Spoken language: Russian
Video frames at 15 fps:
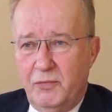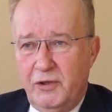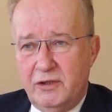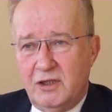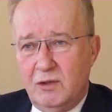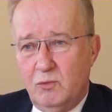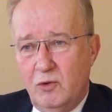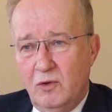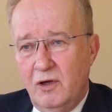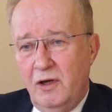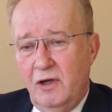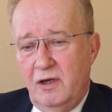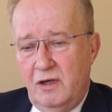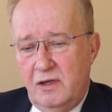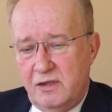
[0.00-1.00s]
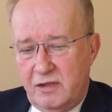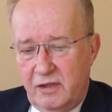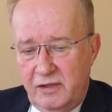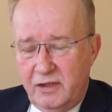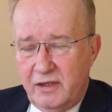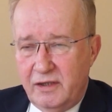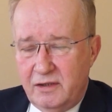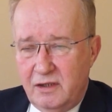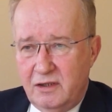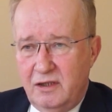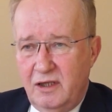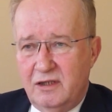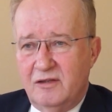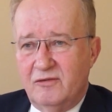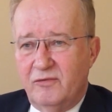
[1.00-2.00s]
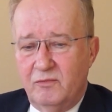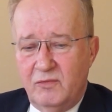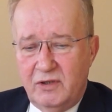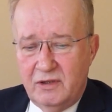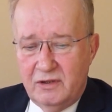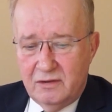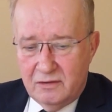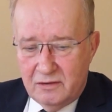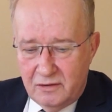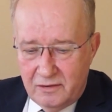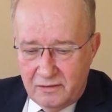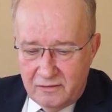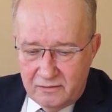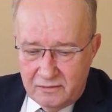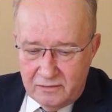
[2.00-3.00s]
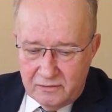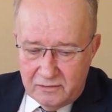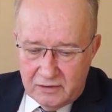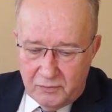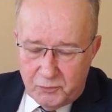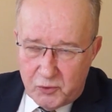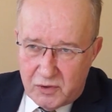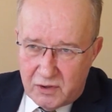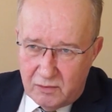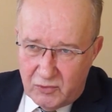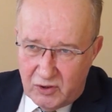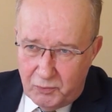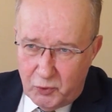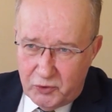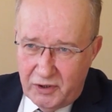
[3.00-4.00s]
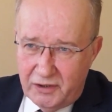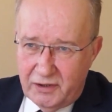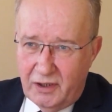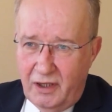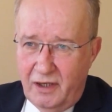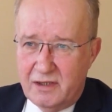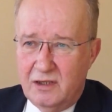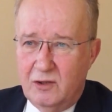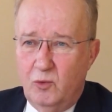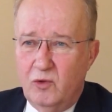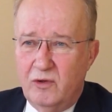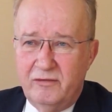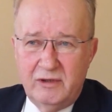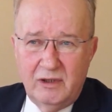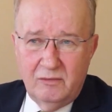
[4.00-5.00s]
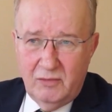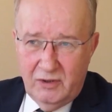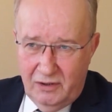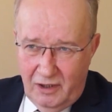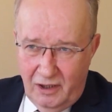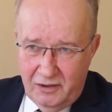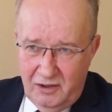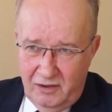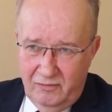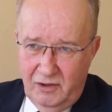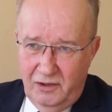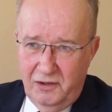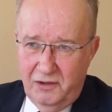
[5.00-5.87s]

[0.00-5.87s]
Поэтому среди кандидатов мы, э, допустим, депутаты разных уровней, мы активно